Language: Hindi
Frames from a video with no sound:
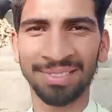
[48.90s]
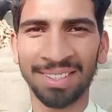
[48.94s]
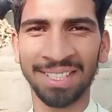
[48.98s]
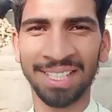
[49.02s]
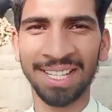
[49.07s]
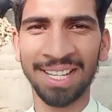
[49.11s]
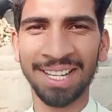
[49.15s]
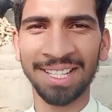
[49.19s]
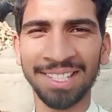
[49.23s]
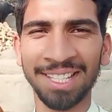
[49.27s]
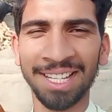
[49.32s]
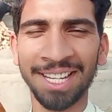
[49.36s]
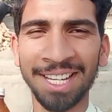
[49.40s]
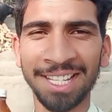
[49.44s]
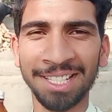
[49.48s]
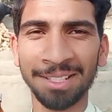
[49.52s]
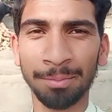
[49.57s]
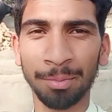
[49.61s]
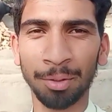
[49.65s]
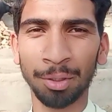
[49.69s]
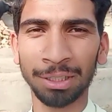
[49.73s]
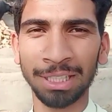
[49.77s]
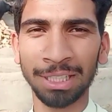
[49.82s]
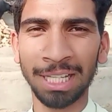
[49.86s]
अच्छा इस
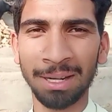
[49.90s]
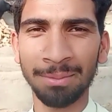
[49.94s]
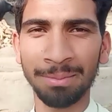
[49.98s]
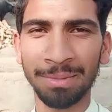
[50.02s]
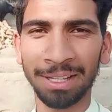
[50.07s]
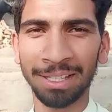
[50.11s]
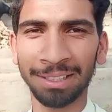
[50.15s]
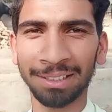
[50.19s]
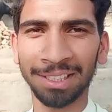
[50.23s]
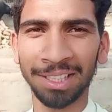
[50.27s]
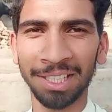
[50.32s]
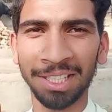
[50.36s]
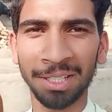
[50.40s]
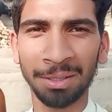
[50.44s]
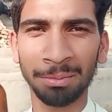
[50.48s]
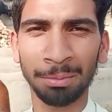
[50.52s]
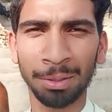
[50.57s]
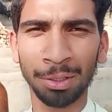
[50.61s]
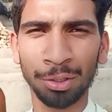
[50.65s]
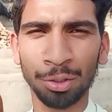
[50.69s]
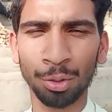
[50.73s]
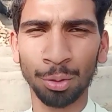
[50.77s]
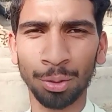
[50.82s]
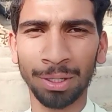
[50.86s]
बोतल में तीन
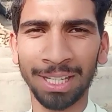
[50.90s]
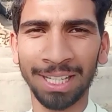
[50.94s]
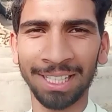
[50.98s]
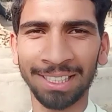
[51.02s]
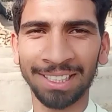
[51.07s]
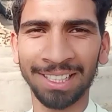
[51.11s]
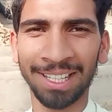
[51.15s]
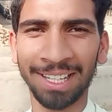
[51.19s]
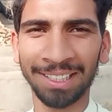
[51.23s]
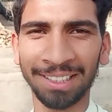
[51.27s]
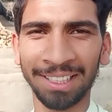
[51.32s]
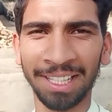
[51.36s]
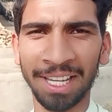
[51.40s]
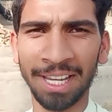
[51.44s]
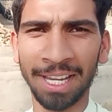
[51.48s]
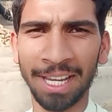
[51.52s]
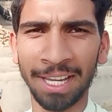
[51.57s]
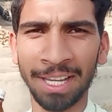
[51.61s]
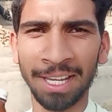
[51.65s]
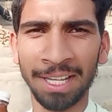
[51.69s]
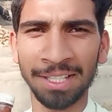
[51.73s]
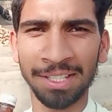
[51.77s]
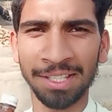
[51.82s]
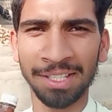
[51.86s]
बिच्छू कैद कर दिए हैं
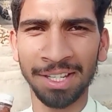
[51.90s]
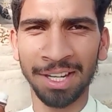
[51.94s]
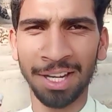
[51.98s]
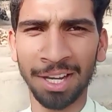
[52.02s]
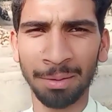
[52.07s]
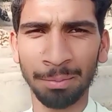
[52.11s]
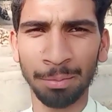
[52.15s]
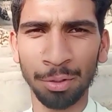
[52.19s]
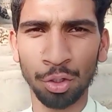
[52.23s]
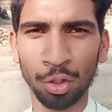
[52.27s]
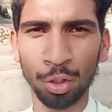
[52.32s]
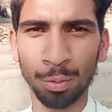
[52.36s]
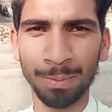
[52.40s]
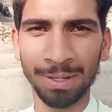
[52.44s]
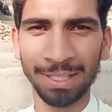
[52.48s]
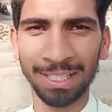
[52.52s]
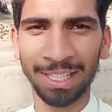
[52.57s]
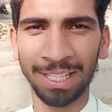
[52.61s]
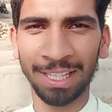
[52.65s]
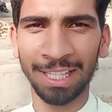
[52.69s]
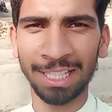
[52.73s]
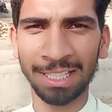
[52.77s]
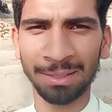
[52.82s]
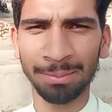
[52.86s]
चार बिच्छू मज़ीद
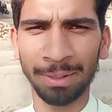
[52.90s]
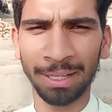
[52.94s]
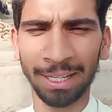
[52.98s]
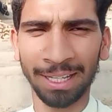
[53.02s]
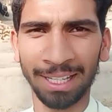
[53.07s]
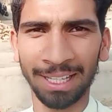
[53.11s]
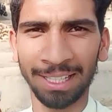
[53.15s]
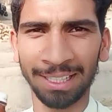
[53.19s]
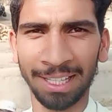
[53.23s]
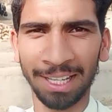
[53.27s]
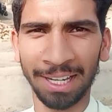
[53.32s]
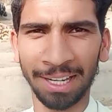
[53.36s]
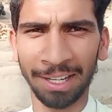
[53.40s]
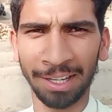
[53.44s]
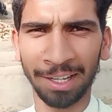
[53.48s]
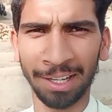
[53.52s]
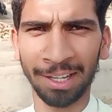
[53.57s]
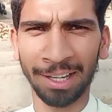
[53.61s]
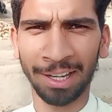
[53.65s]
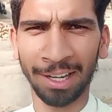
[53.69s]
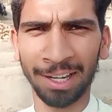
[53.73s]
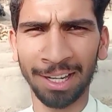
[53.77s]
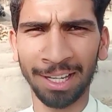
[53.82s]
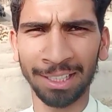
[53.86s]
इसमें कैद करेंगे
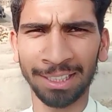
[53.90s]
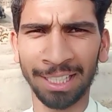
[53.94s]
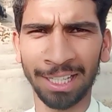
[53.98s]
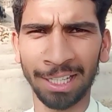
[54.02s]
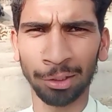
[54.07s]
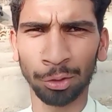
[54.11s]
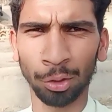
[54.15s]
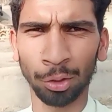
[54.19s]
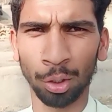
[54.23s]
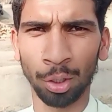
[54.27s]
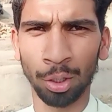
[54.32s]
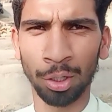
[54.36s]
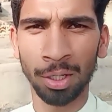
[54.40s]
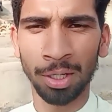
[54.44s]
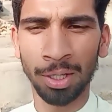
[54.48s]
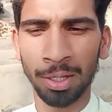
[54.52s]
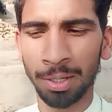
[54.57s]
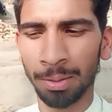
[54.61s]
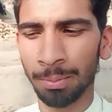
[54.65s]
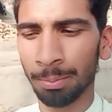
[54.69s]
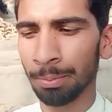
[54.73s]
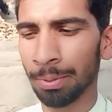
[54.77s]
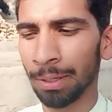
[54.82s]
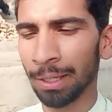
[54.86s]
अगर हाथ आए तो
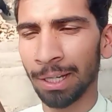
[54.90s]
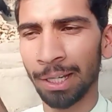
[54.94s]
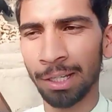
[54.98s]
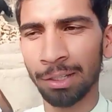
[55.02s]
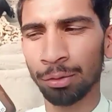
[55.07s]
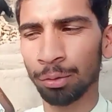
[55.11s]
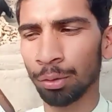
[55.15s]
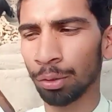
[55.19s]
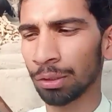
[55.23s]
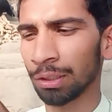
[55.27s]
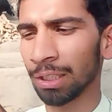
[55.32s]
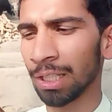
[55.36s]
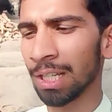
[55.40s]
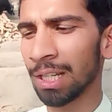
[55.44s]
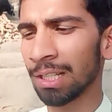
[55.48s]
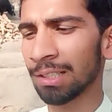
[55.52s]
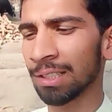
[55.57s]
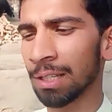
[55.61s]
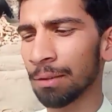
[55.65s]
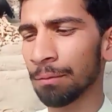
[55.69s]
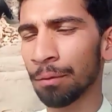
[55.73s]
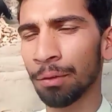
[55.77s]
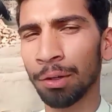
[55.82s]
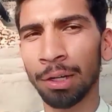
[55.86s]
फिर इसको तेल से
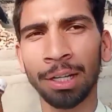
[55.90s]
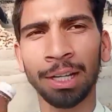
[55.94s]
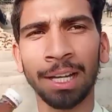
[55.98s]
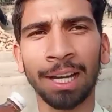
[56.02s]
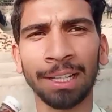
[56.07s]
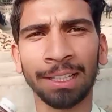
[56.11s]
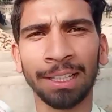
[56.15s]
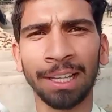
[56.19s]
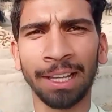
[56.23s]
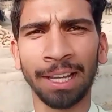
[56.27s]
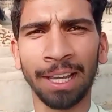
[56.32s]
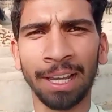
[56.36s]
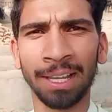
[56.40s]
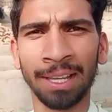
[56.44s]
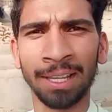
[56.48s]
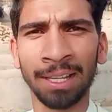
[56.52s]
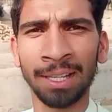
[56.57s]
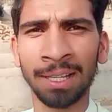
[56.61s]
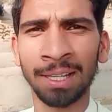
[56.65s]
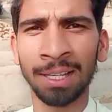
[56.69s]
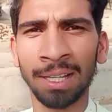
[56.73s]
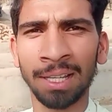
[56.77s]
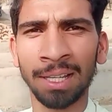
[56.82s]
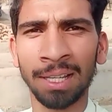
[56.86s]
फुल कर देंगे
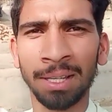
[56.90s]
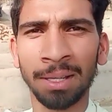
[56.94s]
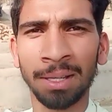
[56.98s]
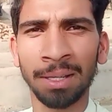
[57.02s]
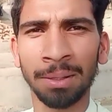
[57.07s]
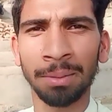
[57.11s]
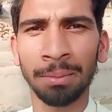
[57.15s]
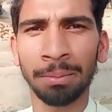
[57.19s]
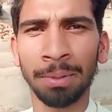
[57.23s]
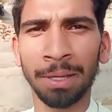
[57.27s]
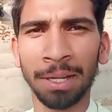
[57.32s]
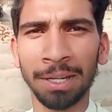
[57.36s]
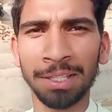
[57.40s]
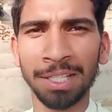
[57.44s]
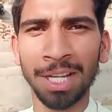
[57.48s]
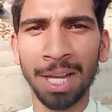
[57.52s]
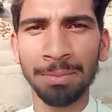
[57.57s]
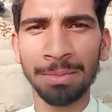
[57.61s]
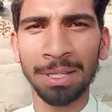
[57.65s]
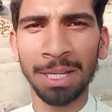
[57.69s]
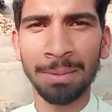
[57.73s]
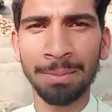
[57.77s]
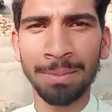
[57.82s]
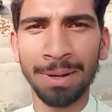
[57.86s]
फिर जब
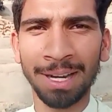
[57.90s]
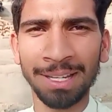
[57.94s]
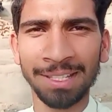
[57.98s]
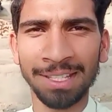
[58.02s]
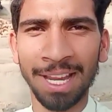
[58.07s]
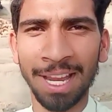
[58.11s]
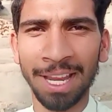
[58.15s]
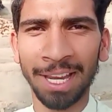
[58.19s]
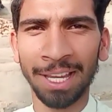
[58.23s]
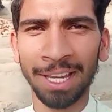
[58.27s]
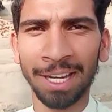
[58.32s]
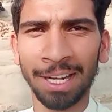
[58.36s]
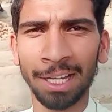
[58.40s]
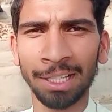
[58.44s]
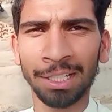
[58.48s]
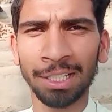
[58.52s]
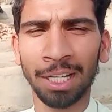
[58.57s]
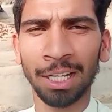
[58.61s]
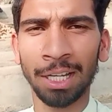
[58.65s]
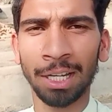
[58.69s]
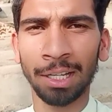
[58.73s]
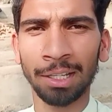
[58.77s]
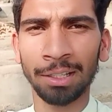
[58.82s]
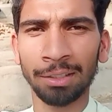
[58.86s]
ये मर जाएंगे ना
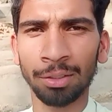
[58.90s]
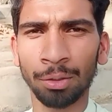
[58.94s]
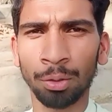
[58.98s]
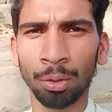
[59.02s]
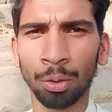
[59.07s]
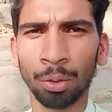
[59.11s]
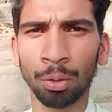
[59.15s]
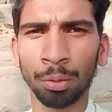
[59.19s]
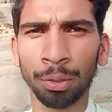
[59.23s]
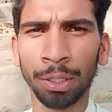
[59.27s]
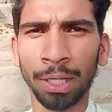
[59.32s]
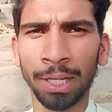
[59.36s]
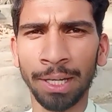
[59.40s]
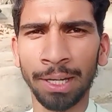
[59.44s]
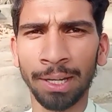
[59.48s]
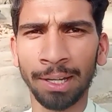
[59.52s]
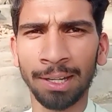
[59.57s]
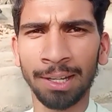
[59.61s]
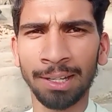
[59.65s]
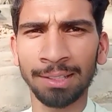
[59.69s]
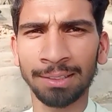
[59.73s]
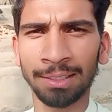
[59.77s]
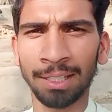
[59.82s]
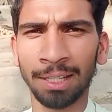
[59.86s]
अगर किसी को खुदा ना
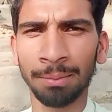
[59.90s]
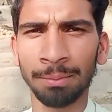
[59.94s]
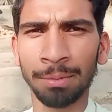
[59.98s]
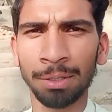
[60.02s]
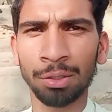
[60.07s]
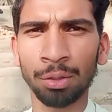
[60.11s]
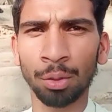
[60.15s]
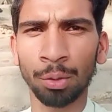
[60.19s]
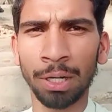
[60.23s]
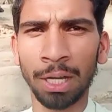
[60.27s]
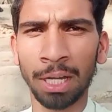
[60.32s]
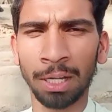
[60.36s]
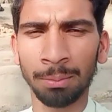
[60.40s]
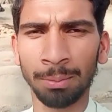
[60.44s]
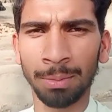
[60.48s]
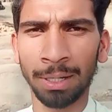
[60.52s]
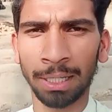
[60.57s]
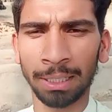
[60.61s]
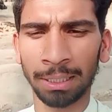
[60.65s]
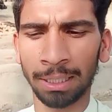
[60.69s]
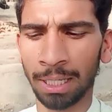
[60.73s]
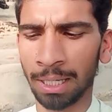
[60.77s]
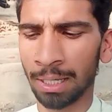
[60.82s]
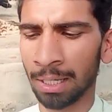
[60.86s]
खास्ता बिच्छू डंग मार
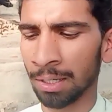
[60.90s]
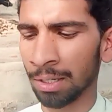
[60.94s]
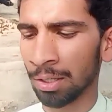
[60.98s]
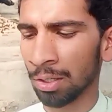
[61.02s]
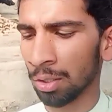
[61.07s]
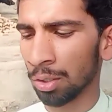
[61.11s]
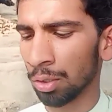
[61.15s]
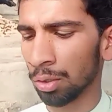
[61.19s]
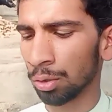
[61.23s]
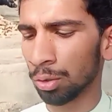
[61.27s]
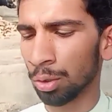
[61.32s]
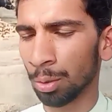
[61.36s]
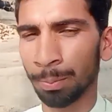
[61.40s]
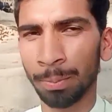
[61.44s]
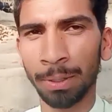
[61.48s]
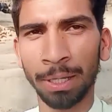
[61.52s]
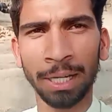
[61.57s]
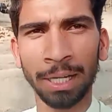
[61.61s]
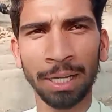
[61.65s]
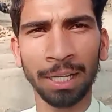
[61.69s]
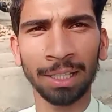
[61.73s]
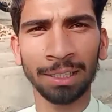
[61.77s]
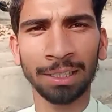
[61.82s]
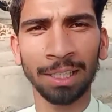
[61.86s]
दे तो फिर
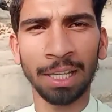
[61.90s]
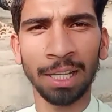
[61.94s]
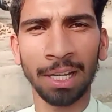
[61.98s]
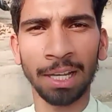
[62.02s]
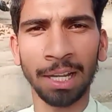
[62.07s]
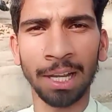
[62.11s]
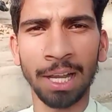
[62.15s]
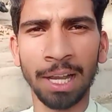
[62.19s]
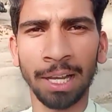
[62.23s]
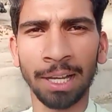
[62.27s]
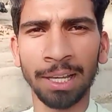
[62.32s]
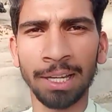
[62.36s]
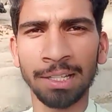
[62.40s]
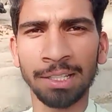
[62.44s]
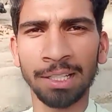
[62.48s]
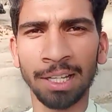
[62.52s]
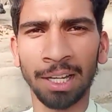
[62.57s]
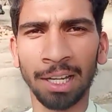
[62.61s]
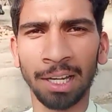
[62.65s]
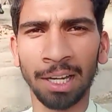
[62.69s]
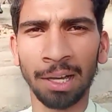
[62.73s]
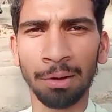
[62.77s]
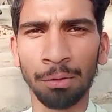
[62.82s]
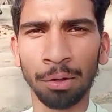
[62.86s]
ये तेल लगाएंगे
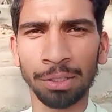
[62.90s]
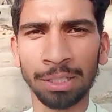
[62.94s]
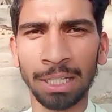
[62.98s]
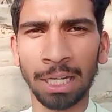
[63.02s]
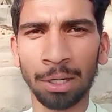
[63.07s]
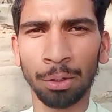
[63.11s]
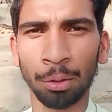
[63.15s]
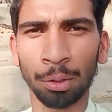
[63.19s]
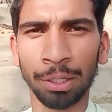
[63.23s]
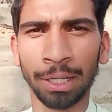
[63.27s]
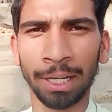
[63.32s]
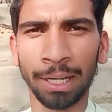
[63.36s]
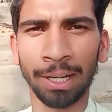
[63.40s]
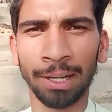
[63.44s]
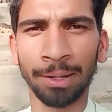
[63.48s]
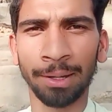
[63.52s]
इन वो सेट हो जाएगा